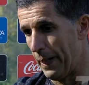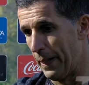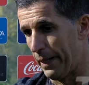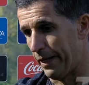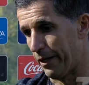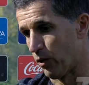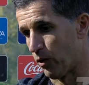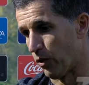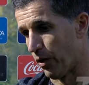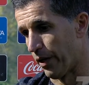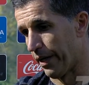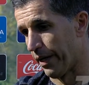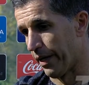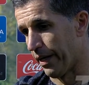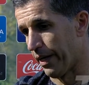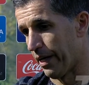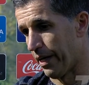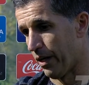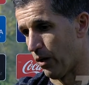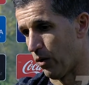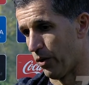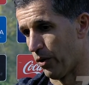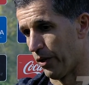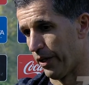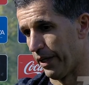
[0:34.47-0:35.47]
y
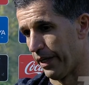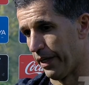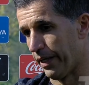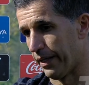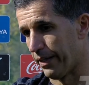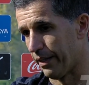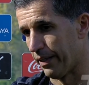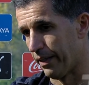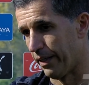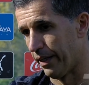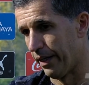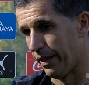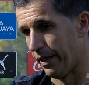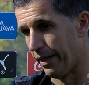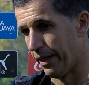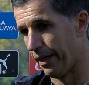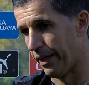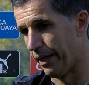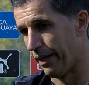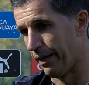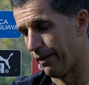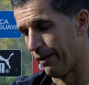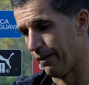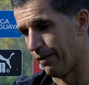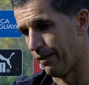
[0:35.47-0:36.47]
todavía hoy
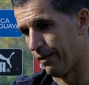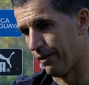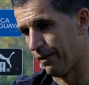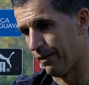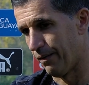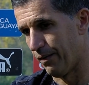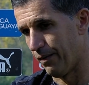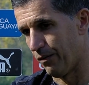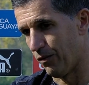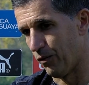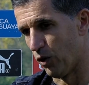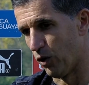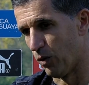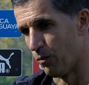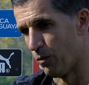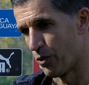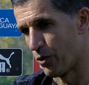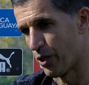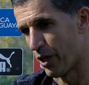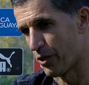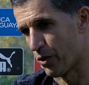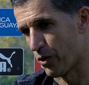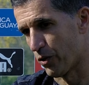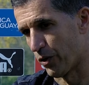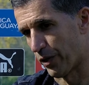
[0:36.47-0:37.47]
este, dos
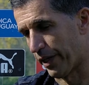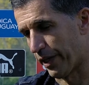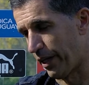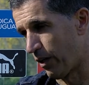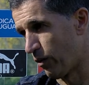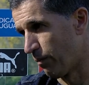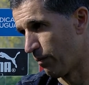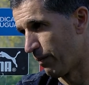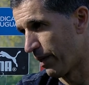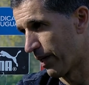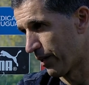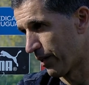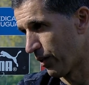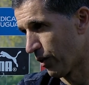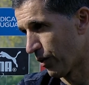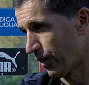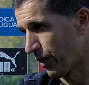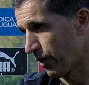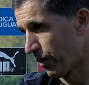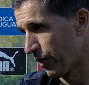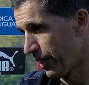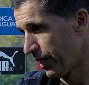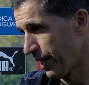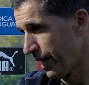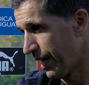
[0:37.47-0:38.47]
muchachos nos regalan un partido
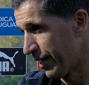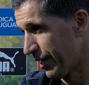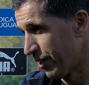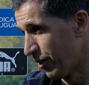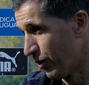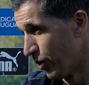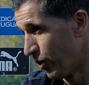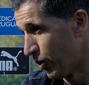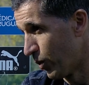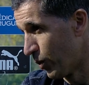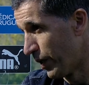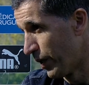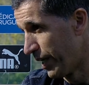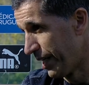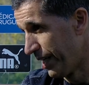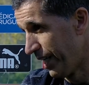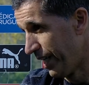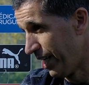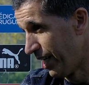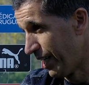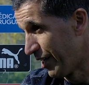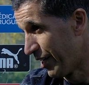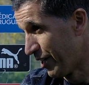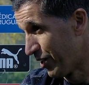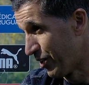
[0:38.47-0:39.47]
extraordinario, dos
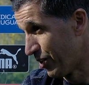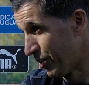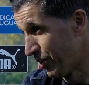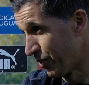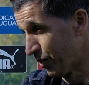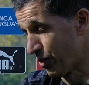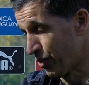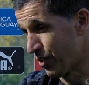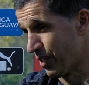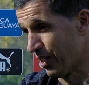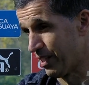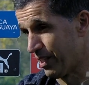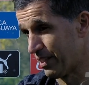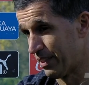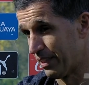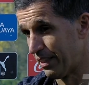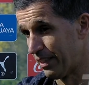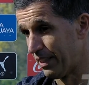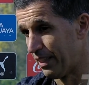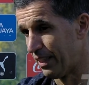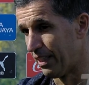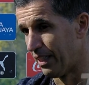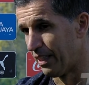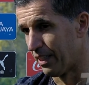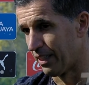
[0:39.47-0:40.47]
juveniles, ¿no? Entonces
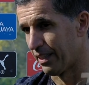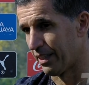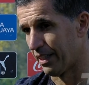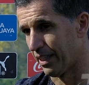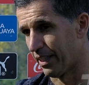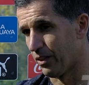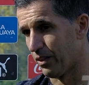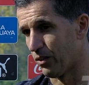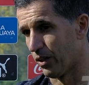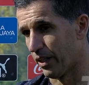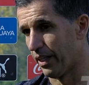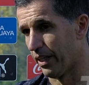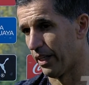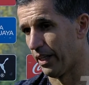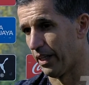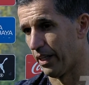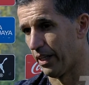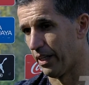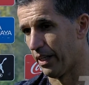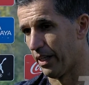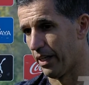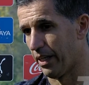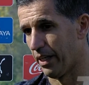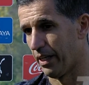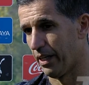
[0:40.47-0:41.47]
creo
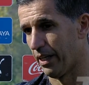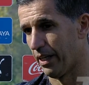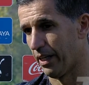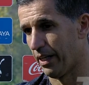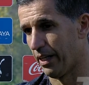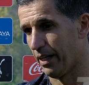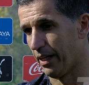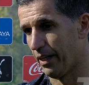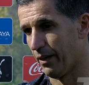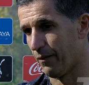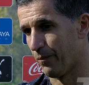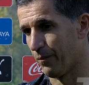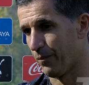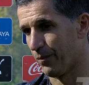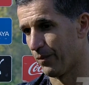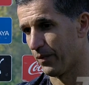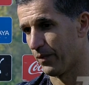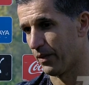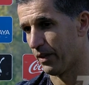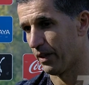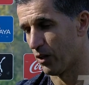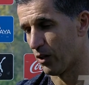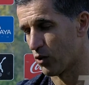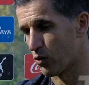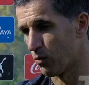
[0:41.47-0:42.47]
que,
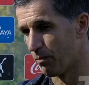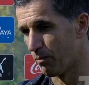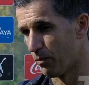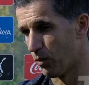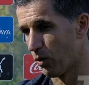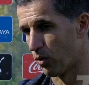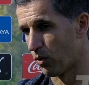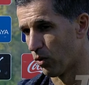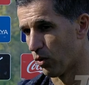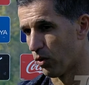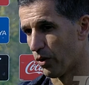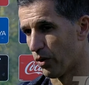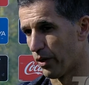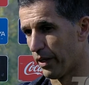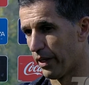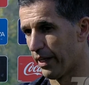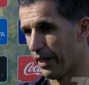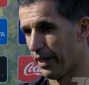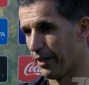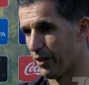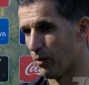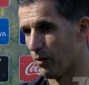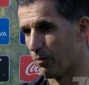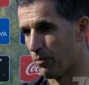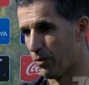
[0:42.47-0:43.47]
que es un poco,
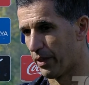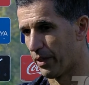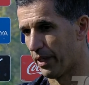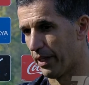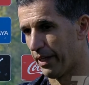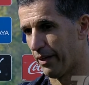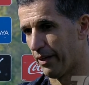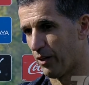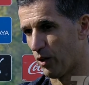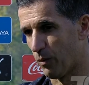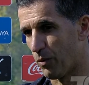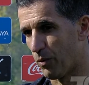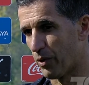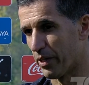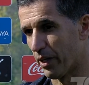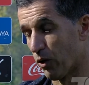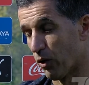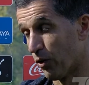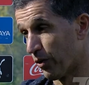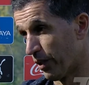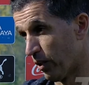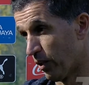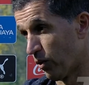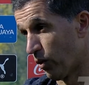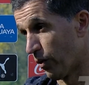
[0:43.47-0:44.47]
eh, nos pone nos pone
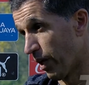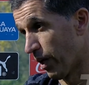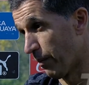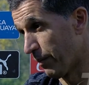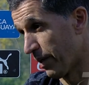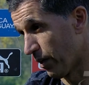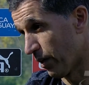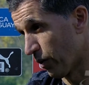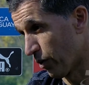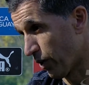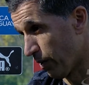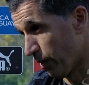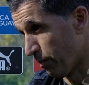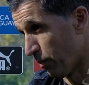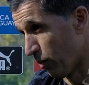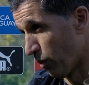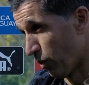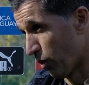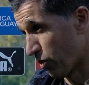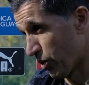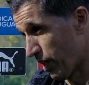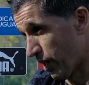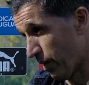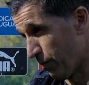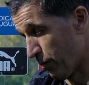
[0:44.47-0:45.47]
contento, obviamente los tres
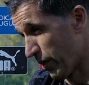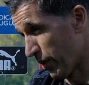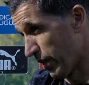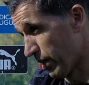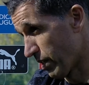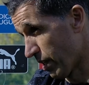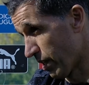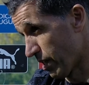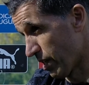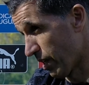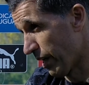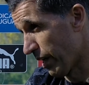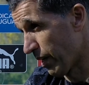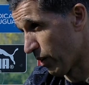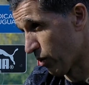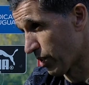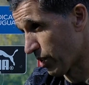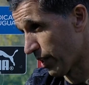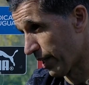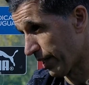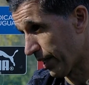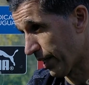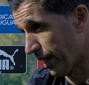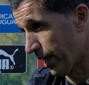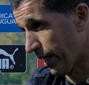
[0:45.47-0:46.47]
puntos eran muy necesarios,
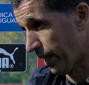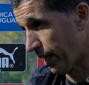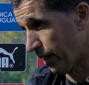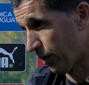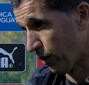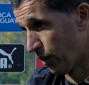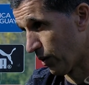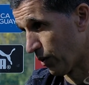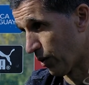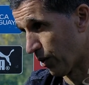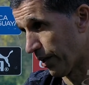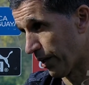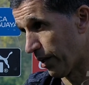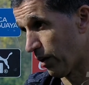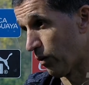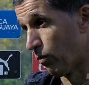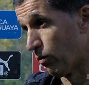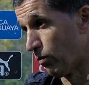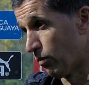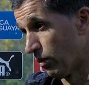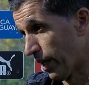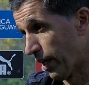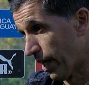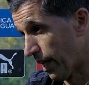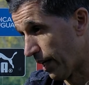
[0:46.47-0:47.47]
cerrar ganando el torneo,
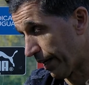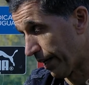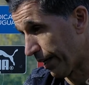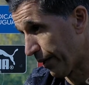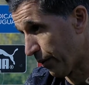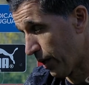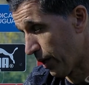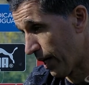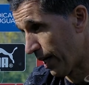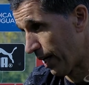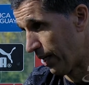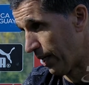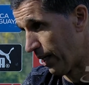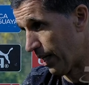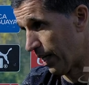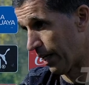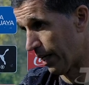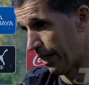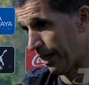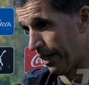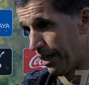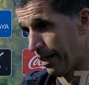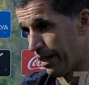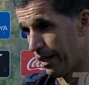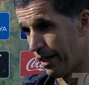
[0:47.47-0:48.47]
un gran
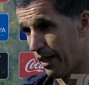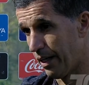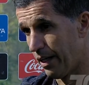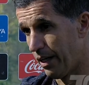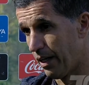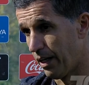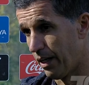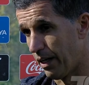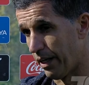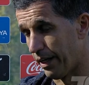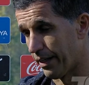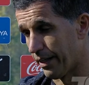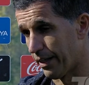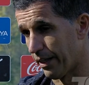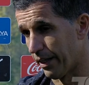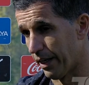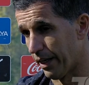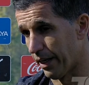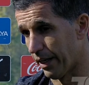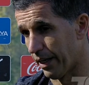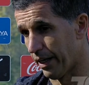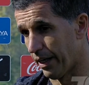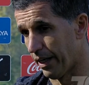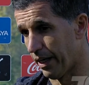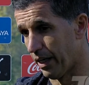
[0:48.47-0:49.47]
rival,
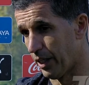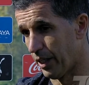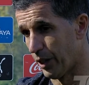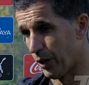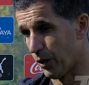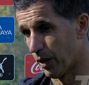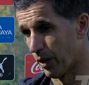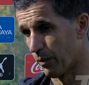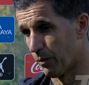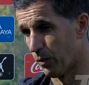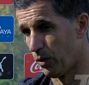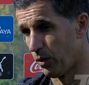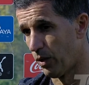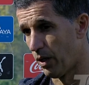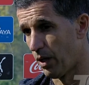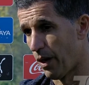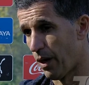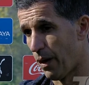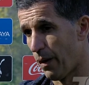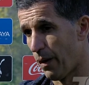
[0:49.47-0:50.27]
este, el Liverpool.